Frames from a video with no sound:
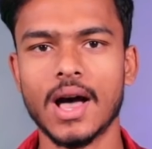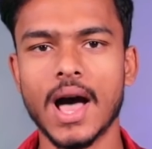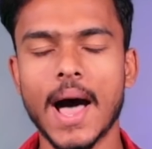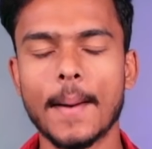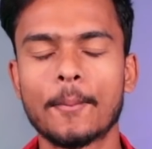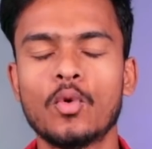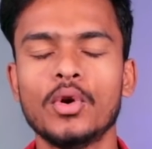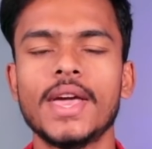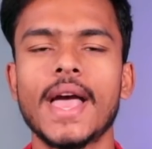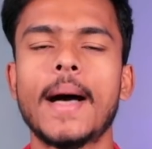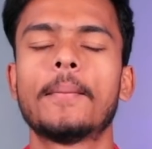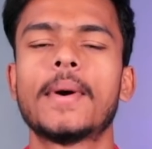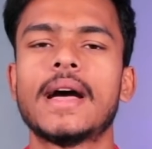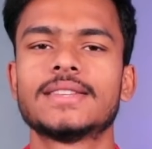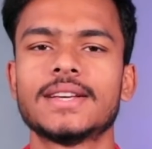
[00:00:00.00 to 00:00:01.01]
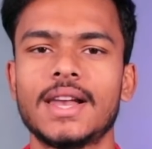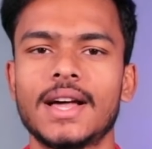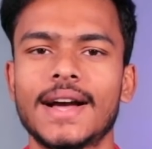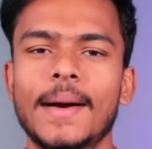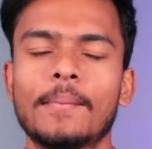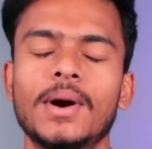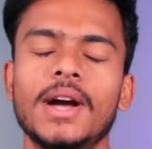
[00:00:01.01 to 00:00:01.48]
आपको ये ऐप कैसा
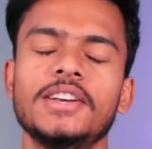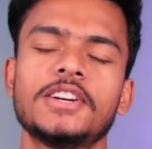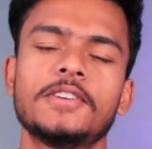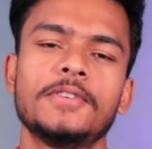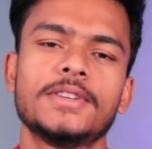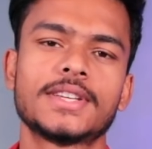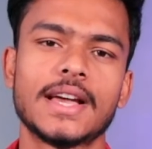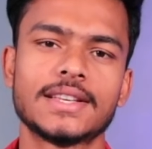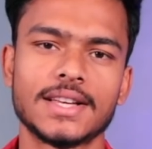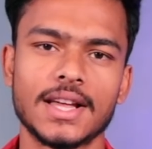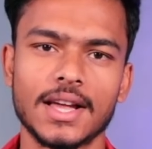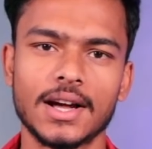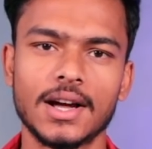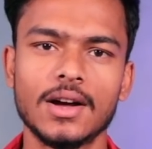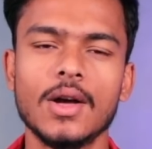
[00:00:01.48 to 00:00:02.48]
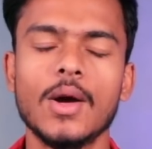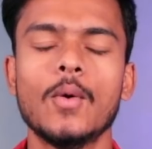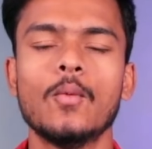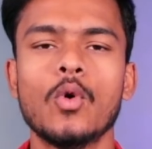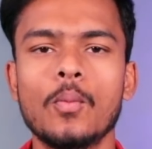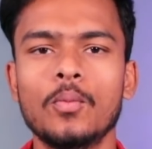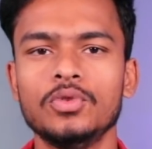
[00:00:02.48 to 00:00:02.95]
लगा आपका इंटरफेस कैसा लगा
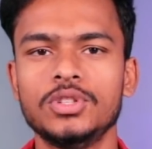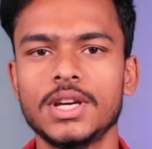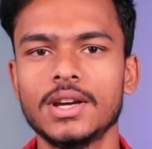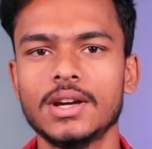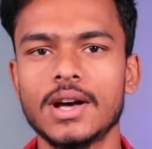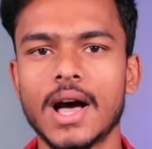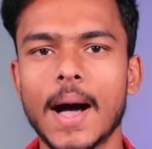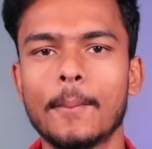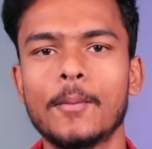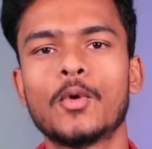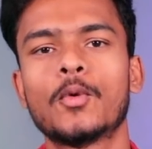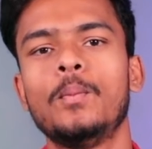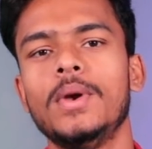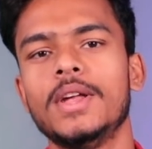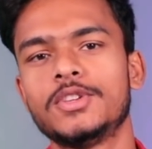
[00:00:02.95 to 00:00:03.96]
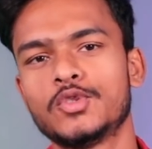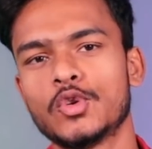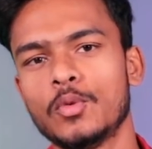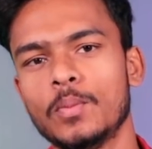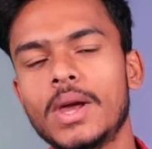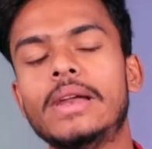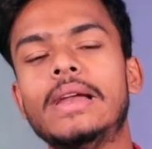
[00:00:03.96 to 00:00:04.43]
वो मुझे आप लोग प्ले
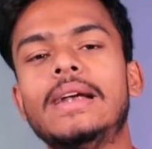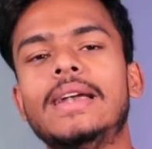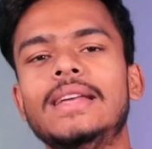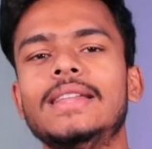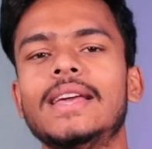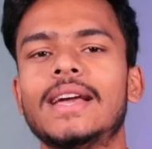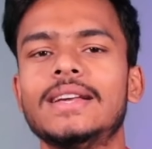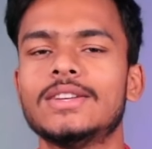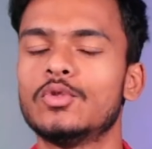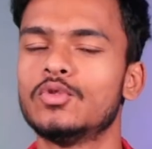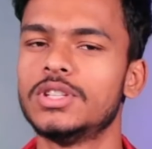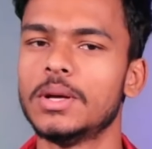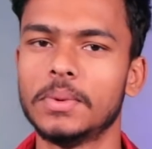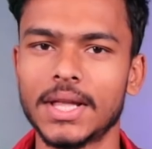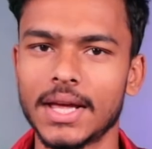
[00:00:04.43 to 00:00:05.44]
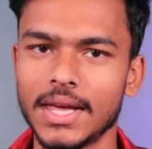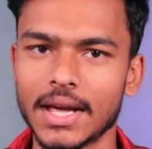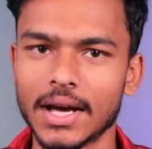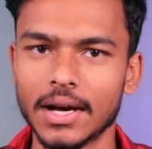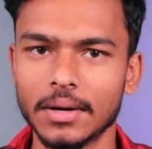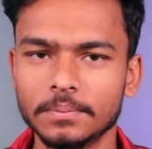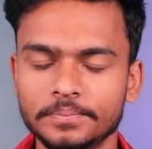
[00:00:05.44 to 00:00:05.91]
स्टोर में रेटिंग देके ज़रूर से
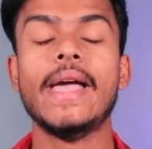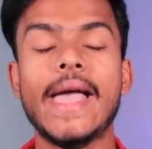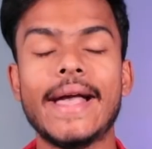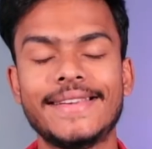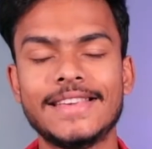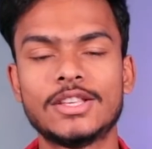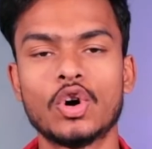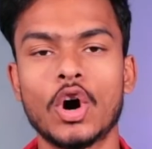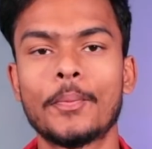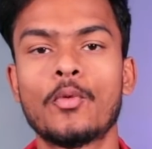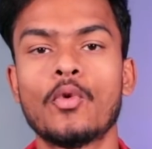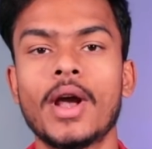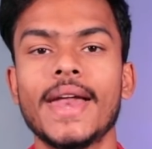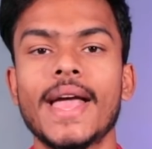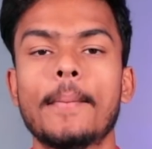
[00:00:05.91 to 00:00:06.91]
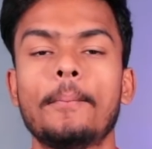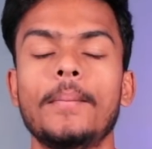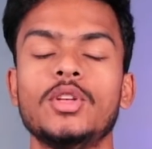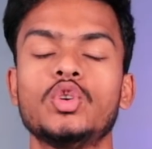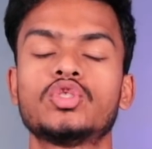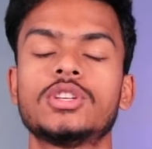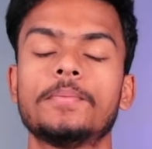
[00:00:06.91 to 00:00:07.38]
बताइएगा एक चीज़ और पुराने ऐप
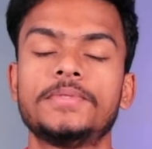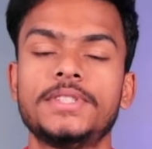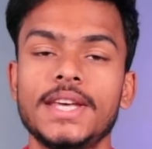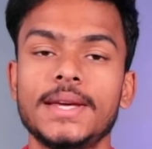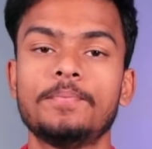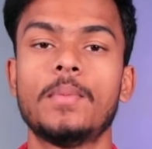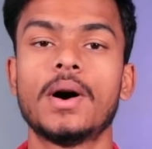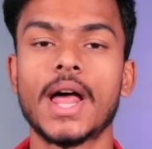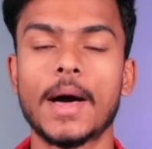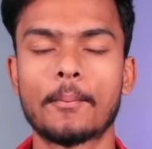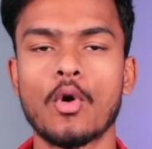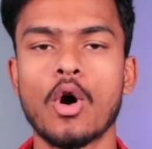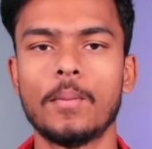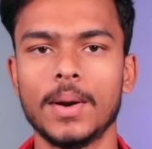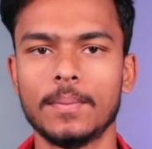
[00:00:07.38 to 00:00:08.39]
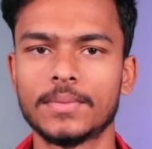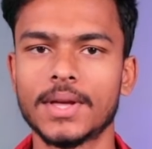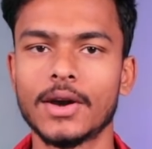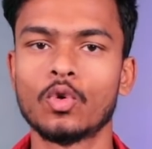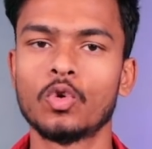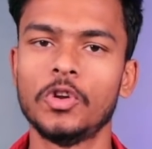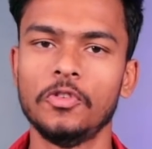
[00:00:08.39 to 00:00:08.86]
में जो सबसे बड़ा प्रॉब्लम
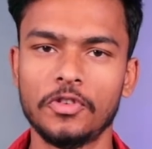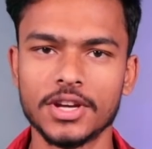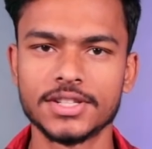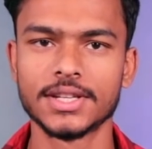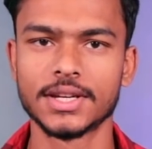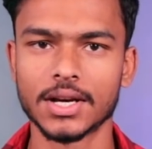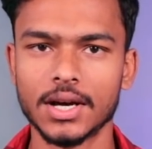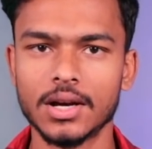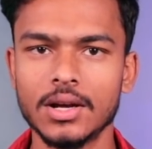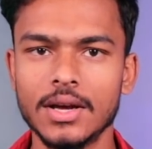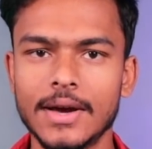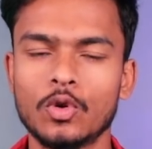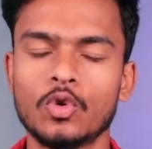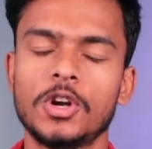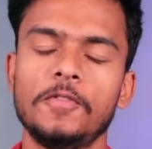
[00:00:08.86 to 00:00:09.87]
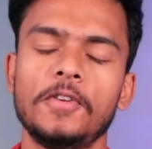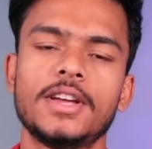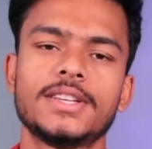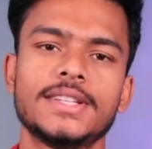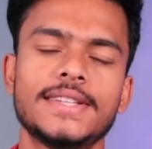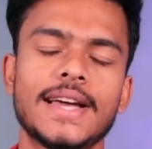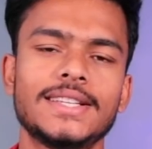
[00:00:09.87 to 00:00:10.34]
था नोटिफिकेशन का
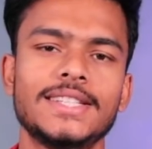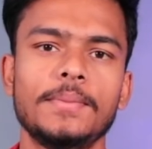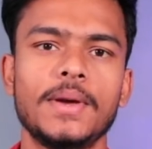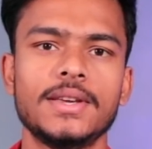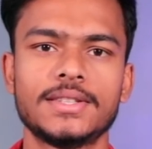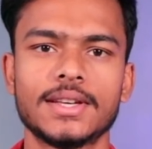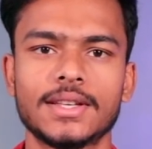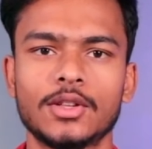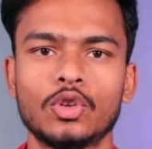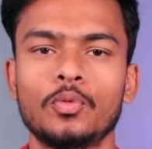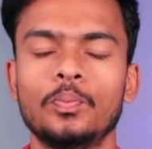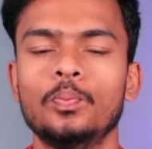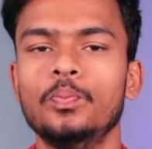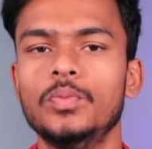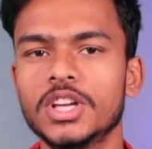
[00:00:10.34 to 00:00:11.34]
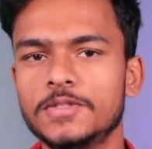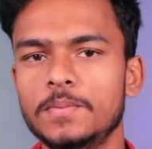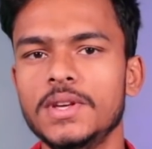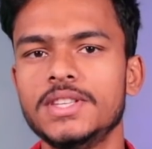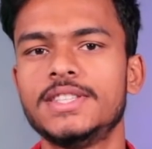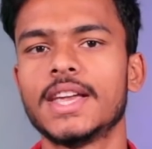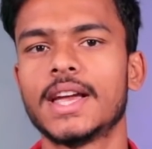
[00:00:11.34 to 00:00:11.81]
नोटिफिकेशन जैसे ही भेजता था तो दस
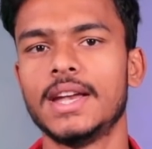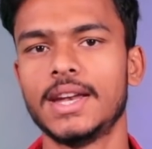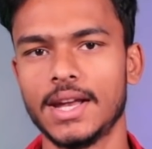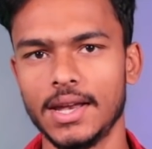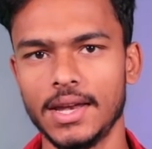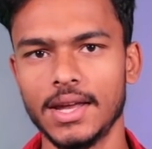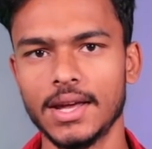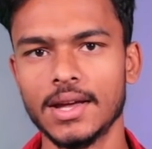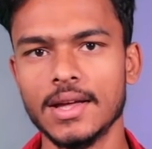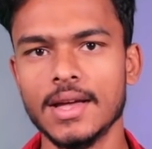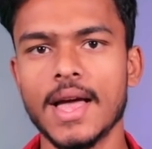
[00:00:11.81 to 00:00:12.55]
बीस सेकेंड के लिए